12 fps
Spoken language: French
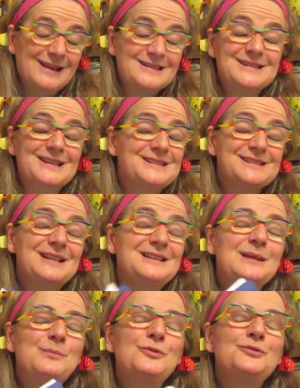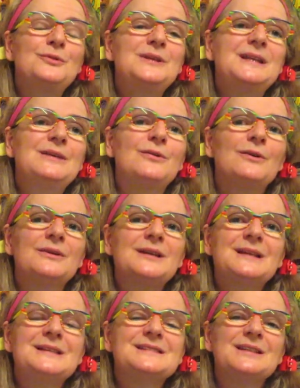C'est le début du livre
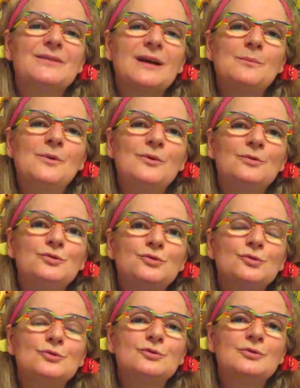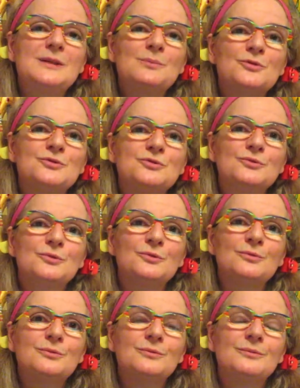et c'est vraiment toute l'émotion